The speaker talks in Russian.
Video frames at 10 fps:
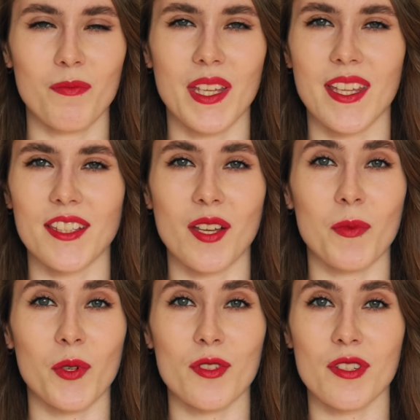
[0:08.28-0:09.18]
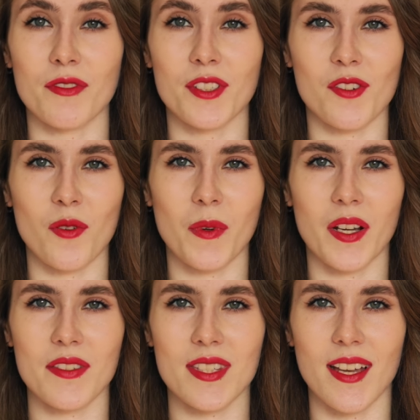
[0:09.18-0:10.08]
Меня напротив ты
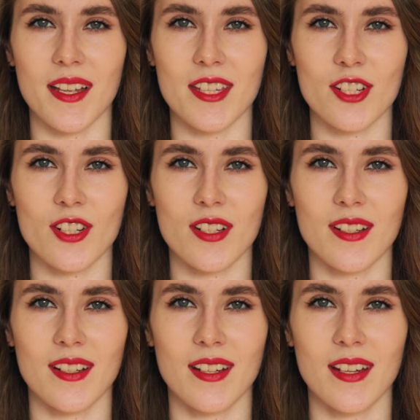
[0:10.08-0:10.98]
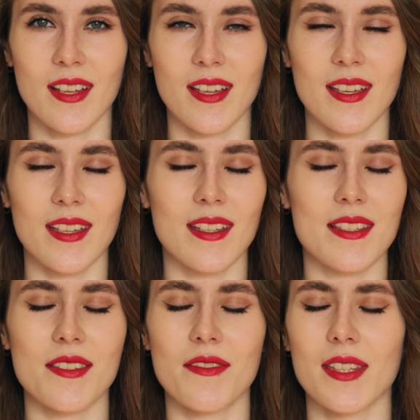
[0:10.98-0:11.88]
робко встанешь. И
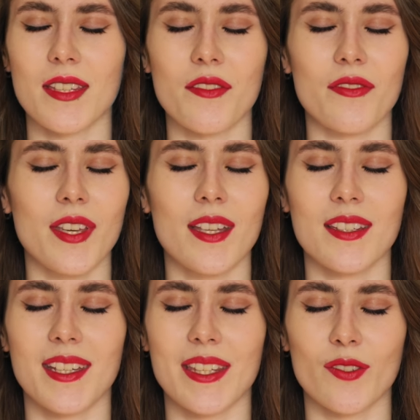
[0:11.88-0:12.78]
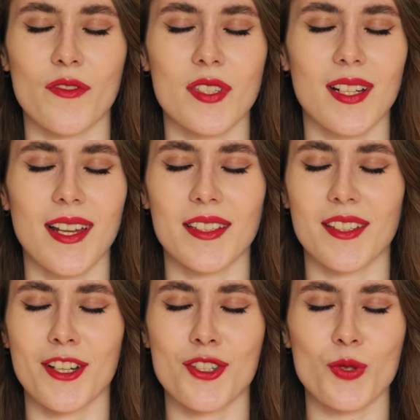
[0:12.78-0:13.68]
цвета в венге твой
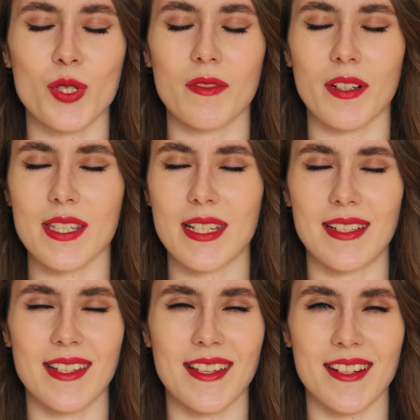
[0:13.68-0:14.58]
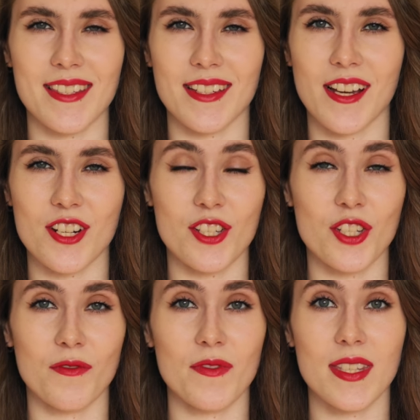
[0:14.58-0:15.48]
взгляд о чувствах сильнее расскажет,
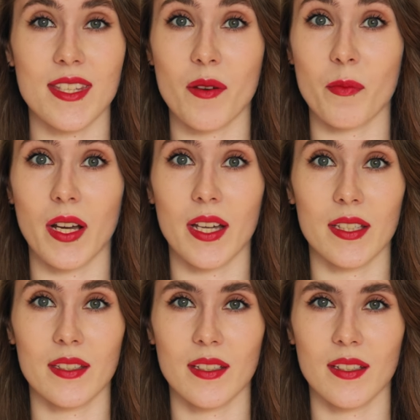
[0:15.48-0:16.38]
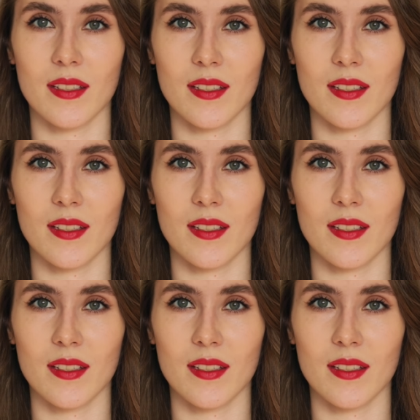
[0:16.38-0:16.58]
чем все поэты.